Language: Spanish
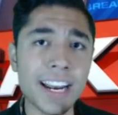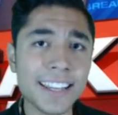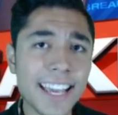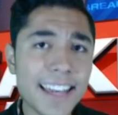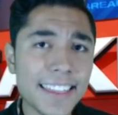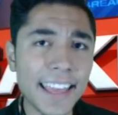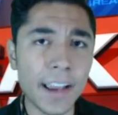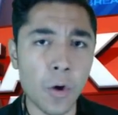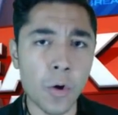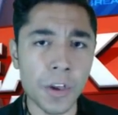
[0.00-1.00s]
El día de
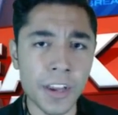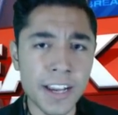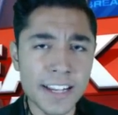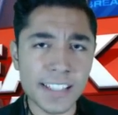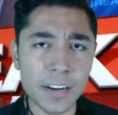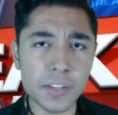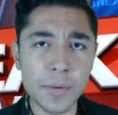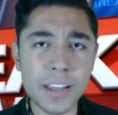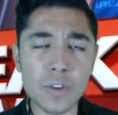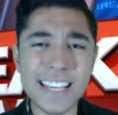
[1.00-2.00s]
hoy estaremos
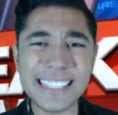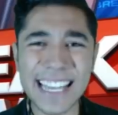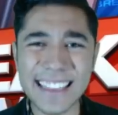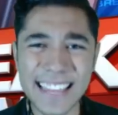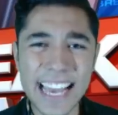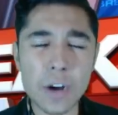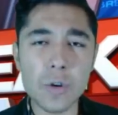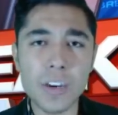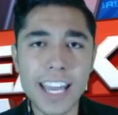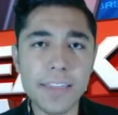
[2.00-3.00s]
hablando de
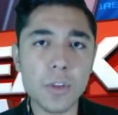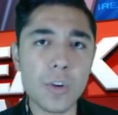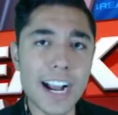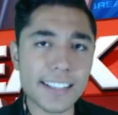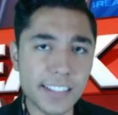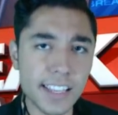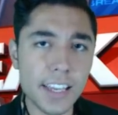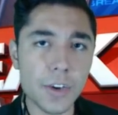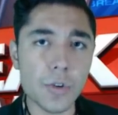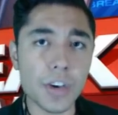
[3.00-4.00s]
Santiago Nieto
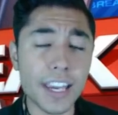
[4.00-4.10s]
Castillo,